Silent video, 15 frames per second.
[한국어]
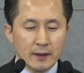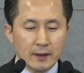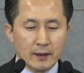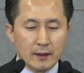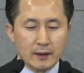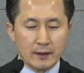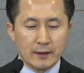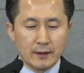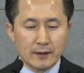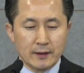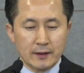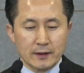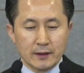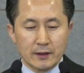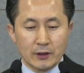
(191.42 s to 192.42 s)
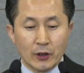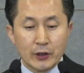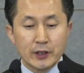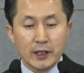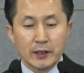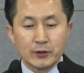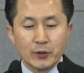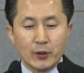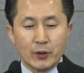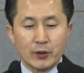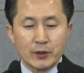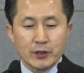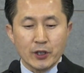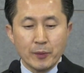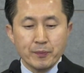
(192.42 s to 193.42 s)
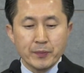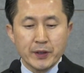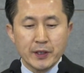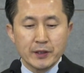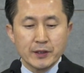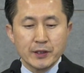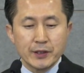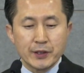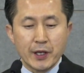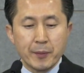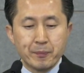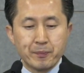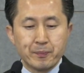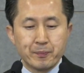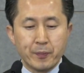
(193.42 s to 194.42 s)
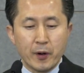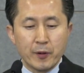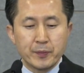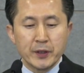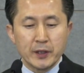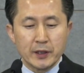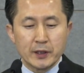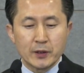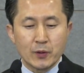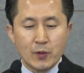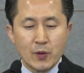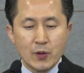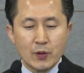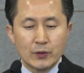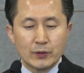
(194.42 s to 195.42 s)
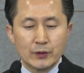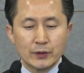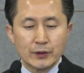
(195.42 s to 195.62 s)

어, 여기에도 섬기는 예법이 있고